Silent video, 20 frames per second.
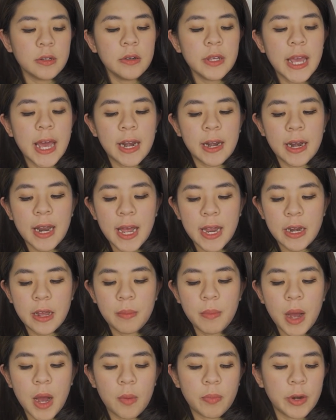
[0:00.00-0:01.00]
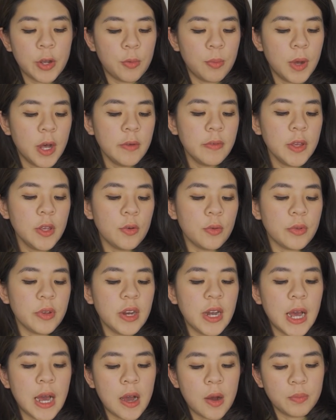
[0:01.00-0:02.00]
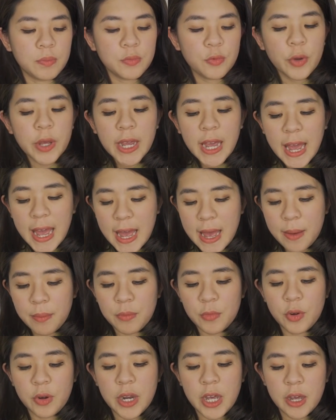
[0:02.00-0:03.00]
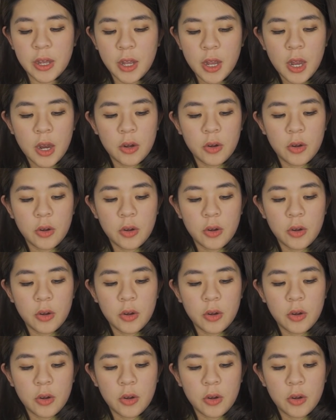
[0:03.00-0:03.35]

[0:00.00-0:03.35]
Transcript: cứ dành ra để mà học điều mới ví dụ như là học nguyên hàm nè